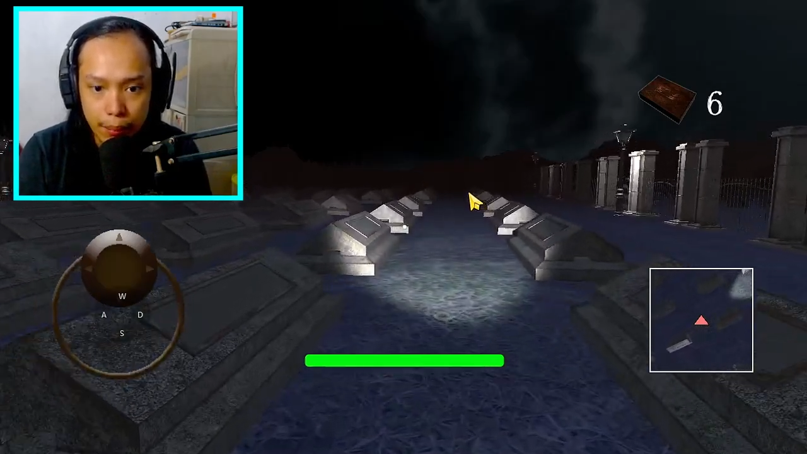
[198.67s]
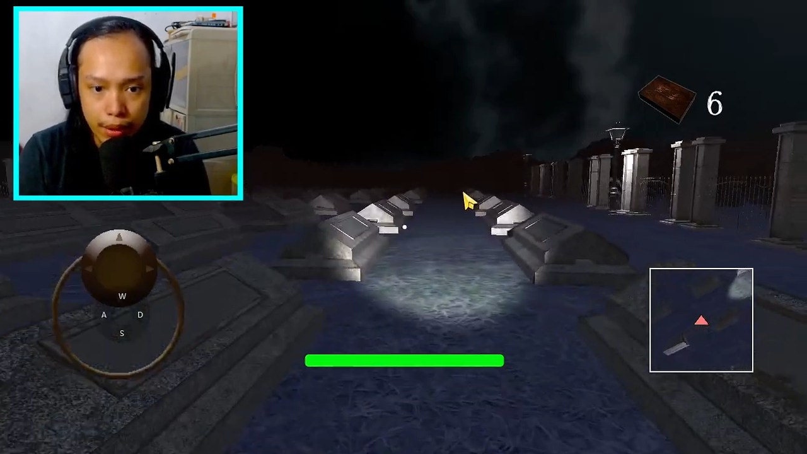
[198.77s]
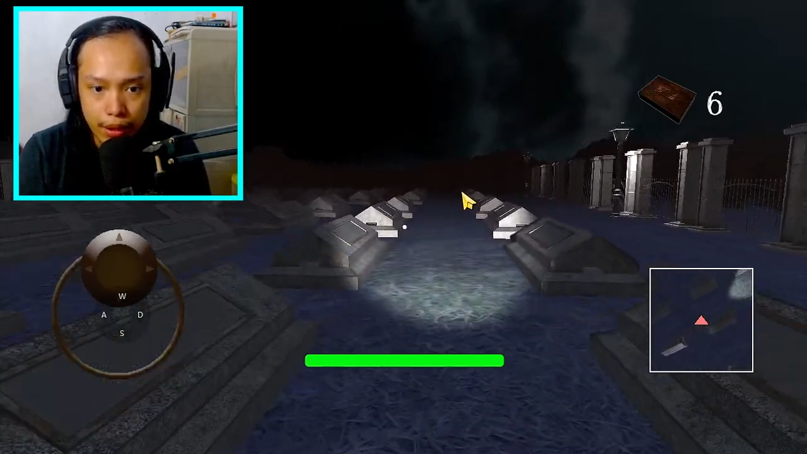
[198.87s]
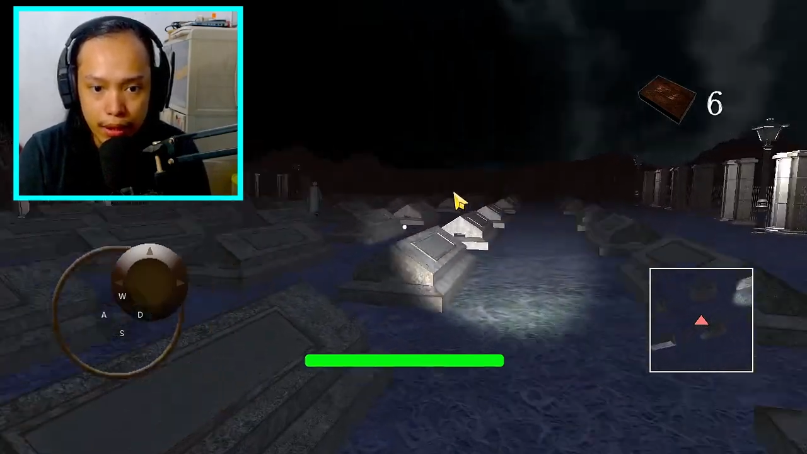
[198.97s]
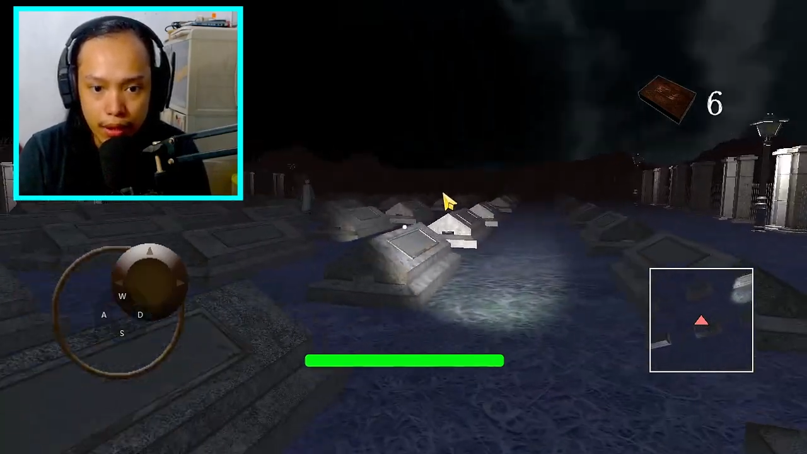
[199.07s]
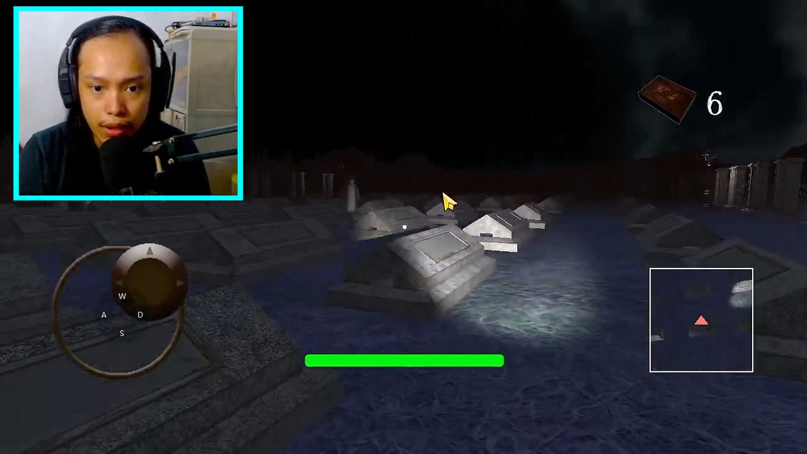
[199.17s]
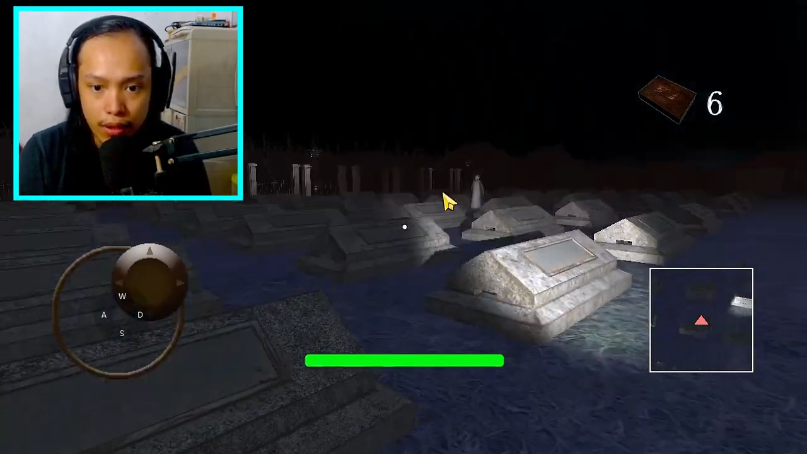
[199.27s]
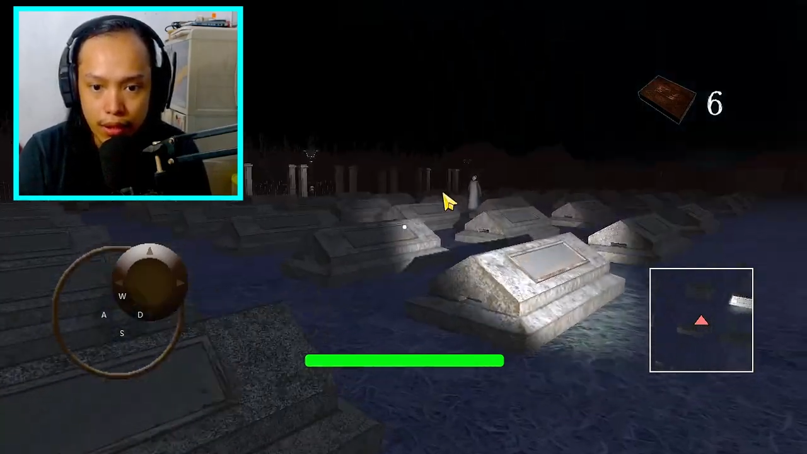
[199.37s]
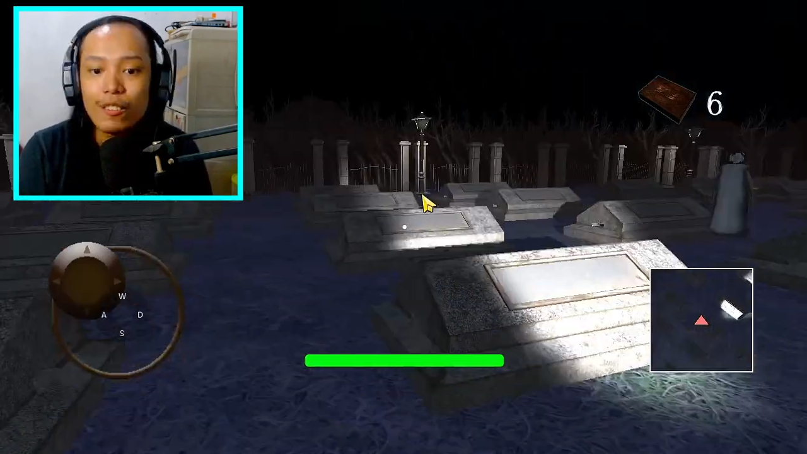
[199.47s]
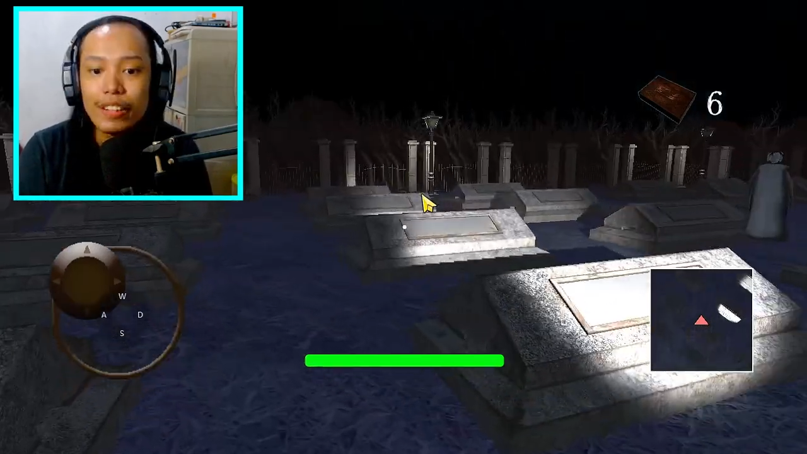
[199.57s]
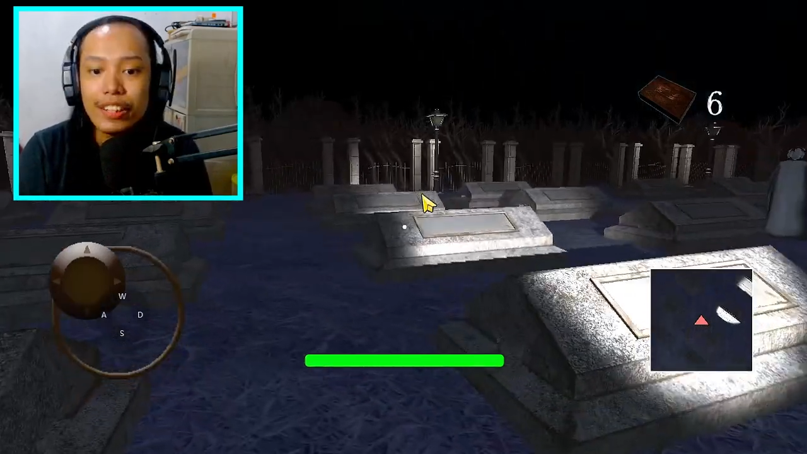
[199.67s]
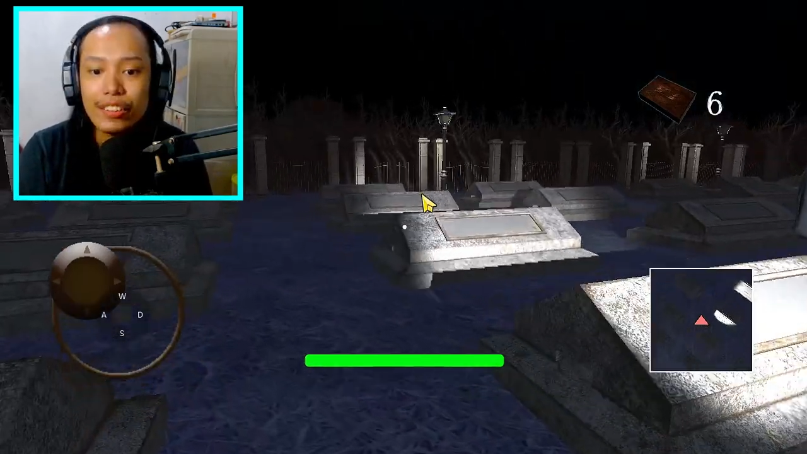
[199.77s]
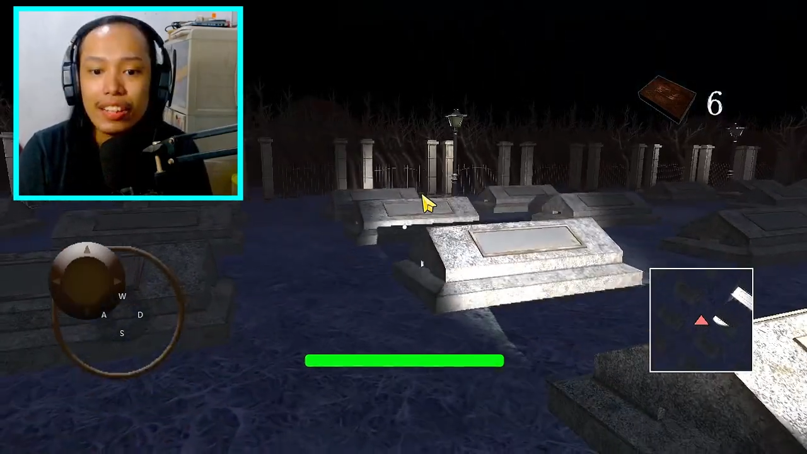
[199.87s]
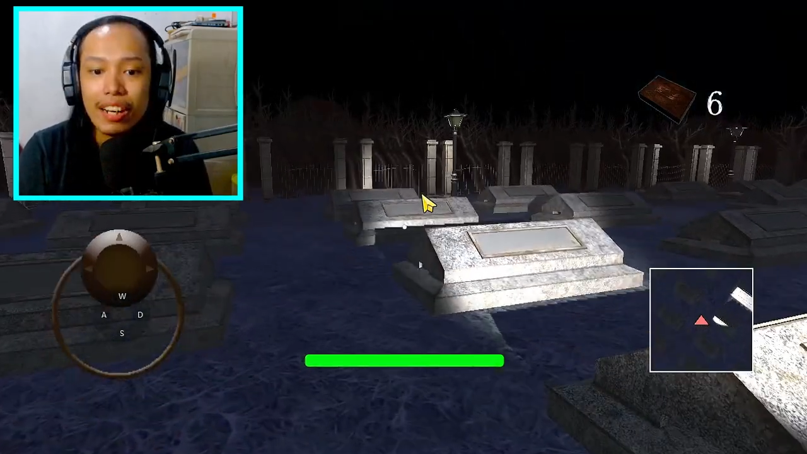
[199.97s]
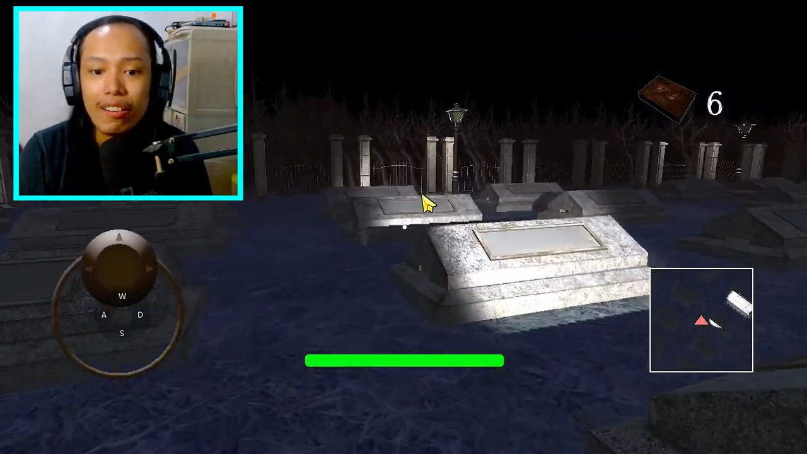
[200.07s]
number dito.
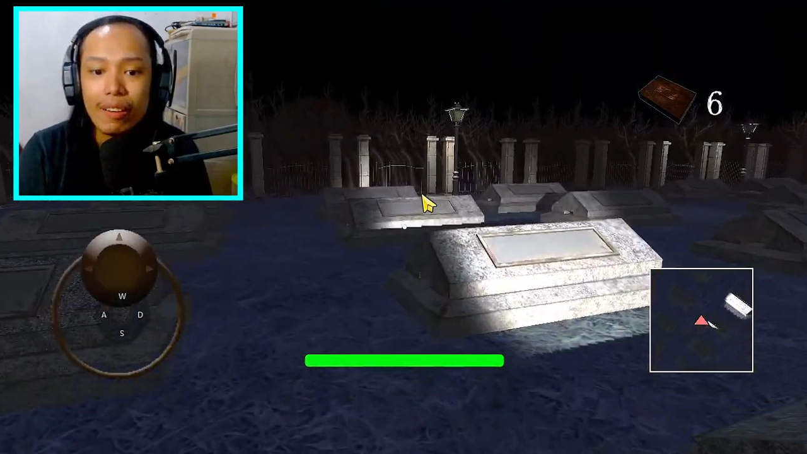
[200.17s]
Umikot na.